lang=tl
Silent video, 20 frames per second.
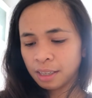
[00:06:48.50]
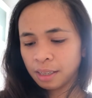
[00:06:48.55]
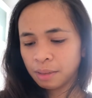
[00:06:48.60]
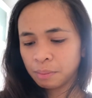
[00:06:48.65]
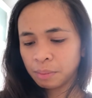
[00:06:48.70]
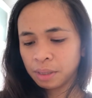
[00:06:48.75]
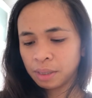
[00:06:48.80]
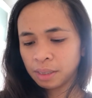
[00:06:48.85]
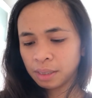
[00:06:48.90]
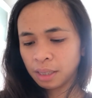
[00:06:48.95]

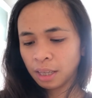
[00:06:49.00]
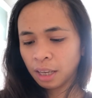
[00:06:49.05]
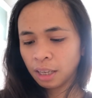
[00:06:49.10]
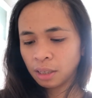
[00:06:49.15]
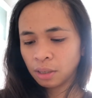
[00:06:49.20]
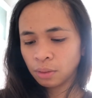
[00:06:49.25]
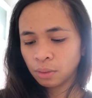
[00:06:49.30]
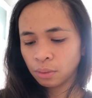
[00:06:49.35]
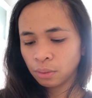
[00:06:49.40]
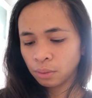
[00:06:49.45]

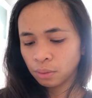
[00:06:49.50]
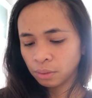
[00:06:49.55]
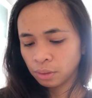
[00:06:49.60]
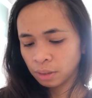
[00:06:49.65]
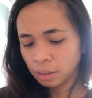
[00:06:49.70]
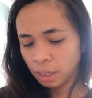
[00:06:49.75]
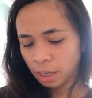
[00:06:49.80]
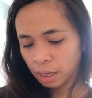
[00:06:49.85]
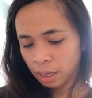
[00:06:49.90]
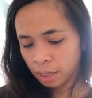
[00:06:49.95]
Thank you
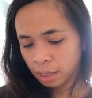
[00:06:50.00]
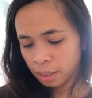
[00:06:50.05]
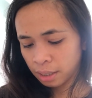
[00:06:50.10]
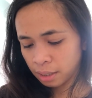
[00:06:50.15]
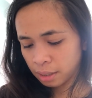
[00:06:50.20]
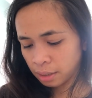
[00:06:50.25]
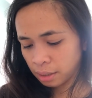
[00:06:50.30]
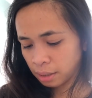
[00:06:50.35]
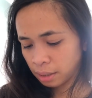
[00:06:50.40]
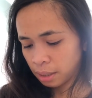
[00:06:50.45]
lang
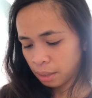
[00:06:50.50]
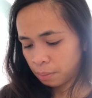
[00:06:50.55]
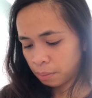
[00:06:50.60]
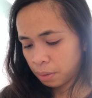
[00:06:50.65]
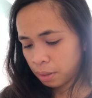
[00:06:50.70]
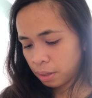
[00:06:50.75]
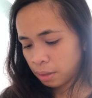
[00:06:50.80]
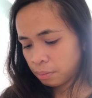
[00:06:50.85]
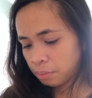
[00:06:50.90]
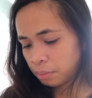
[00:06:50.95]
sa
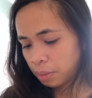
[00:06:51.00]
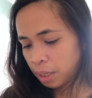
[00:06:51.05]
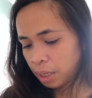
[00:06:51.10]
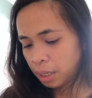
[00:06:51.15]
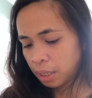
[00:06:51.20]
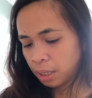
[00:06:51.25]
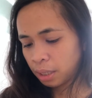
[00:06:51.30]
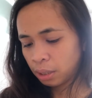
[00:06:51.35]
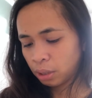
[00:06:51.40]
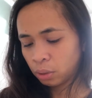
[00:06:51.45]

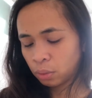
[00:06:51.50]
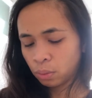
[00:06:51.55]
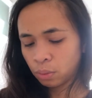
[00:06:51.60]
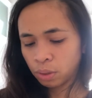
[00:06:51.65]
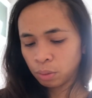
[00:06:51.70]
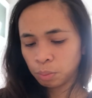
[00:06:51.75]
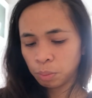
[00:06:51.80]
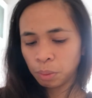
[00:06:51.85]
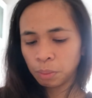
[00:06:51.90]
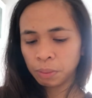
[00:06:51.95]
pagbili nito
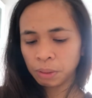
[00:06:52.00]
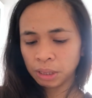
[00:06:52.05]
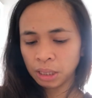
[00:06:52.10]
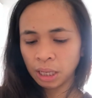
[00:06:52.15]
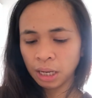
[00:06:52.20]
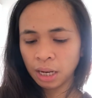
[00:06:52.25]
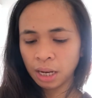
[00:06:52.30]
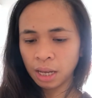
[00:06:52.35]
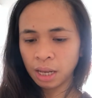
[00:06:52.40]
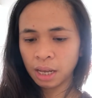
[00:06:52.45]
at
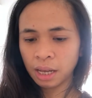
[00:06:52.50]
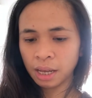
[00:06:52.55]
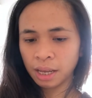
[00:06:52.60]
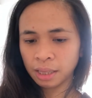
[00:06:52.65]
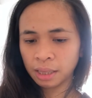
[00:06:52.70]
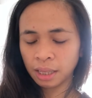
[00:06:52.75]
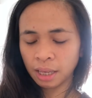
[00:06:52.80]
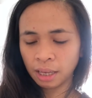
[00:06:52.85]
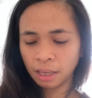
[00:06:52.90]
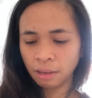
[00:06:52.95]
pagpadala.
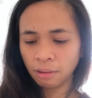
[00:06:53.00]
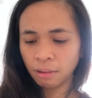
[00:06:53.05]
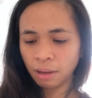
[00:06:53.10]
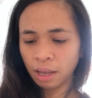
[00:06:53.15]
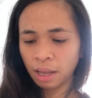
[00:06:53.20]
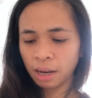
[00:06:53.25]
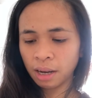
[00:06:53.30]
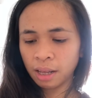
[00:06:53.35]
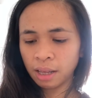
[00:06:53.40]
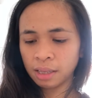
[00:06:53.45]
At thank you
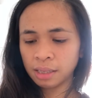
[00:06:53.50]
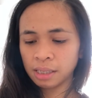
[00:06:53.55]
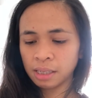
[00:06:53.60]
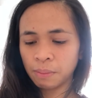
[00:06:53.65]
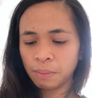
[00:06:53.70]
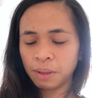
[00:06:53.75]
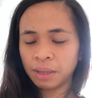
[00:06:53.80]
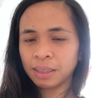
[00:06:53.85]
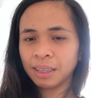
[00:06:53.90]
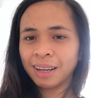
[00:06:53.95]
Ellen sa
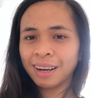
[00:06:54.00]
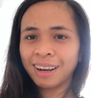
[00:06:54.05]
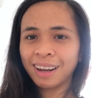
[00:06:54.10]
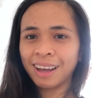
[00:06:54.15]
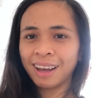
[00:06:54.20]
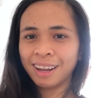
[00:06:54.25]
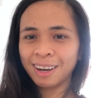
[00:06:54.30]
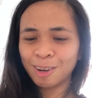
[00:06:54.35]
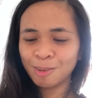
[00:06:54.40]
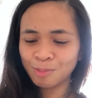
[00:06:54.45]

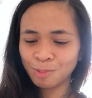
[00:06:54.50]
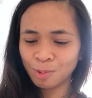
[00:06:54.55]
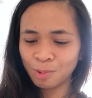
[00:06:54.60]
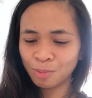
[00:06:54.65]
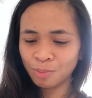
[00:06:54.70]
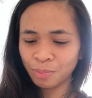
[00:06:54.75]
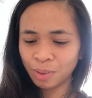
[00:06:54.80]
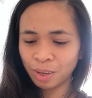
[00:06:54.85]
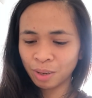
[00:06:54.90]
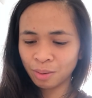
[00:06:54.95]
pagdala. Alam
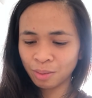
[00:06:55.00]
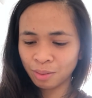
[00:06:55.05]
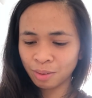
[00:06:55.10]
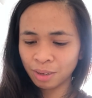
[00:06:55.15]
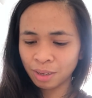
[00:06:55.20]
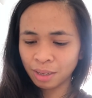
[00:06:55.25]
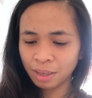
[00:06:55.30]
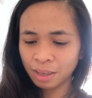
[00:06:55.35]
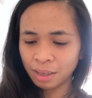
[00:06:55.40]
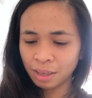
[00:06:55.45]
kong mayroong
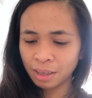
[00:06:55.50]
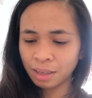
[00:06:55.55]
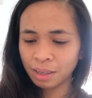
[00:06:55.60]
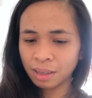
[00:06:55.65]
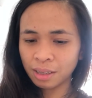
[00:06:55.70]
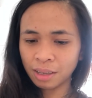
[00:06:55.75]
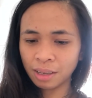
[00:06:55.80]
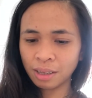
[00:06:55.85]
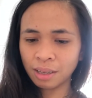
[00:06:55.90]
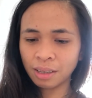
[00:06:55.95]

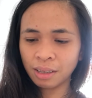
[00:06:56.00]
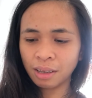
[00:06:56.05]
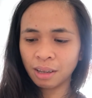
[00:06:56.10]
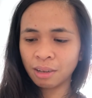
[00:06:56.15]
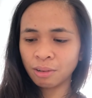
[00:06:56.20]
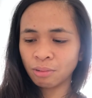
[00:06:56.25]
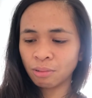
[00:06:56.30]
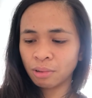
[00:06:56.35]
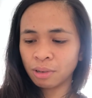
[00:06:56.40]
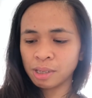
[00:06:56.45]
nag,
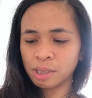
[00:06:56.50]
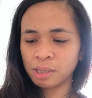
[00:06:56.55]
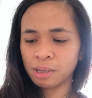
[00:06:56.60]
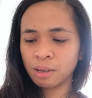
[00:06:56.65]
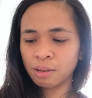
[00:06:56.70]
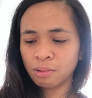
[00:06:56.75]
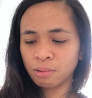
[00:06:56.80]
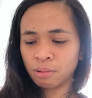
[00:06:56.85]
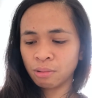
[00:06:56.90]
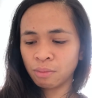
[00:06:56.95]
ano ka
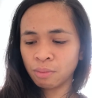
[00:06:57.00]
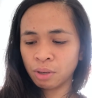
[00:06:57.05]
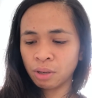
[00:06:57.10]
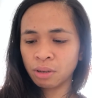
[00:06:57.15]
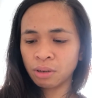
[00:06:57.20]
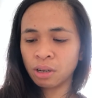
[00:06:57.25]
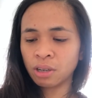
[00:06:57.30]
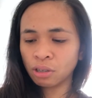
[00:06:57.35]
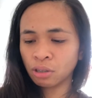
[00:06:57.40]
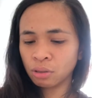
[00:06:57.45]
sa ano,
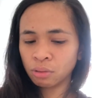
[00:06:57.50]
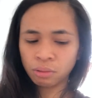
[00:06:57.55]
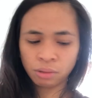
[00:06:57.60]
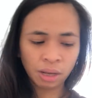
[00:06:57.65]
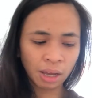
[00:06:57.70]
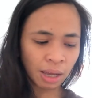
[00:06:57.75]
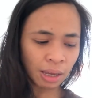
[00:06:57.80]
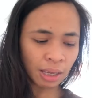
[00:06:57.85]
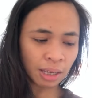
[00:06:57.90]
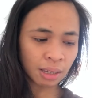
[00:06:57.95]
immigration.
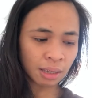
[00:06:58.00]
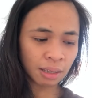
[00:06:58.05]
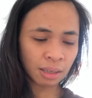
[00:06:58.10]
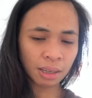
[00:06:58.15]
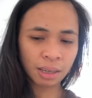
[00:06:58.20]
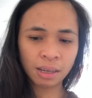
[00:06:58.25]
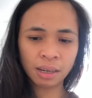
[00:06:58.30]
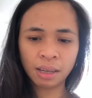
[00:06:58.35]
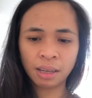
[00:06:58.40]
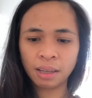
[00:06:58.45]
Ay,
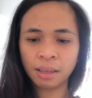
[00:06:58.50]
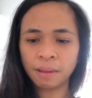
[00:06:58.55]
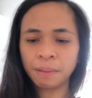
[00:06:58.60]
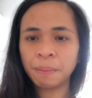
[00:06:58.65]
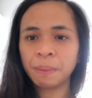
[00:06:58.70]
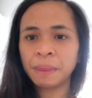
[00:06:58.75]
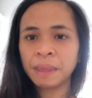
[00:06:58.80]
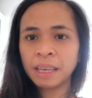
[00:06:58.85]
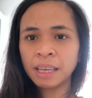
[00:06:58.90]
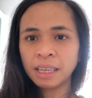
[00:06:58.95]
hearing.
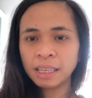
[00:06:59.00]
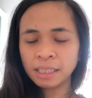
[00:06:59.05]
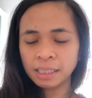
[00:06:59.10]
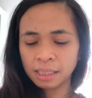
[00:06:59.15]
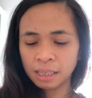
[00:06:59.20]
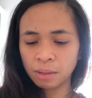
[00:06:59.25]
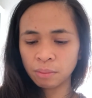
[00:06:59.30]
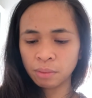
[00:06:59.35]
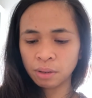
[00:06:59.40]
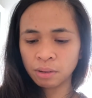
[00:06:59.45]

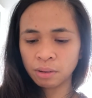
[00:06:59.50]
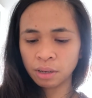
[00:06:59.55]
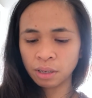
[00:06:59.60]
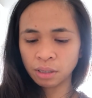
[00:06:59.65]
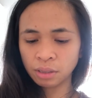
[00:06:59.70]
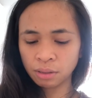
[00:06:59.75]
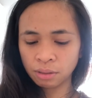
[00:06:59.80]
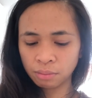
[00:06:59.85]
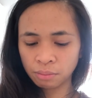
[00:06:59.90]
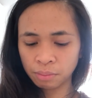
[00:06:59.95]
Sa
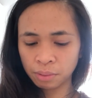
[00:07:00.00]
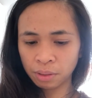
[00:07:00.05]
immigration.